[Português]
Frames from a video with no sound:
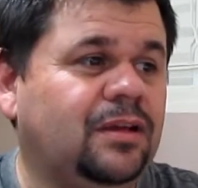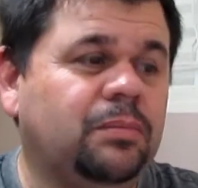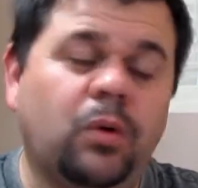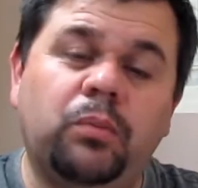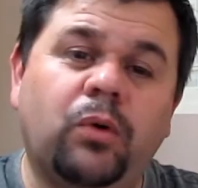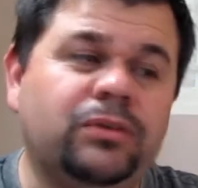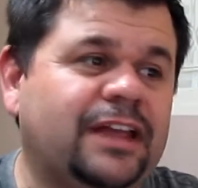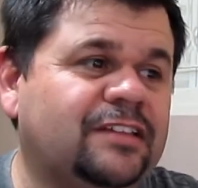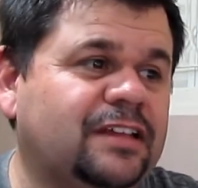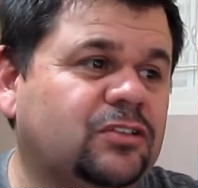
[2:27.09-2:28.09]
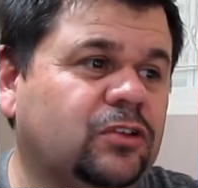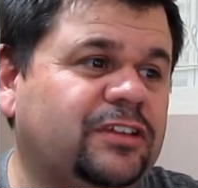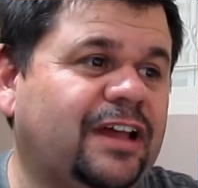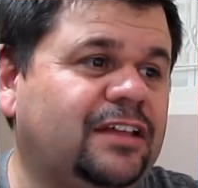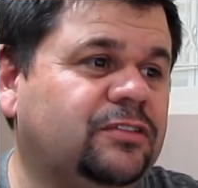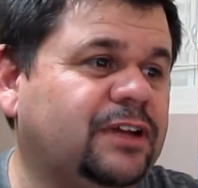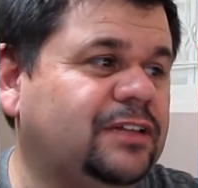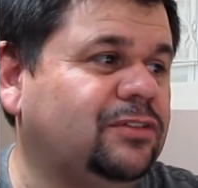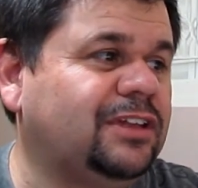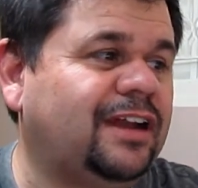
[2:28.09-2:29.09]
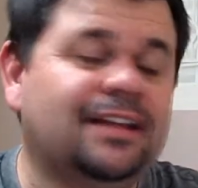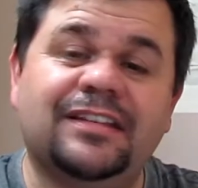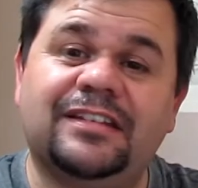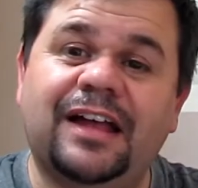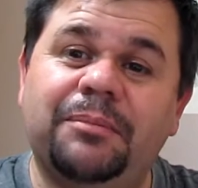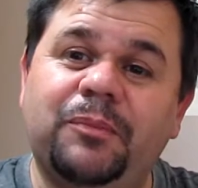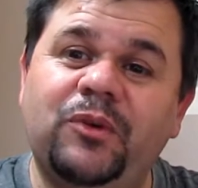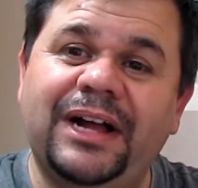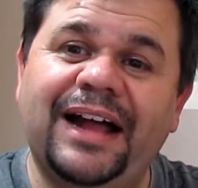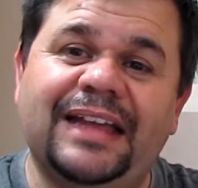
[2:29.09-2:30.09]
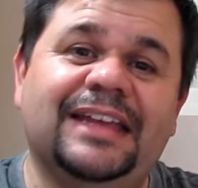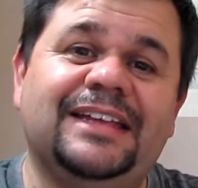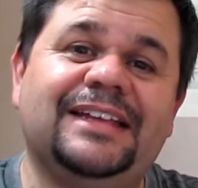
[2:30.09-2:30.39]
Bombom nas redes sociais e vai desfilar na Sapucaí.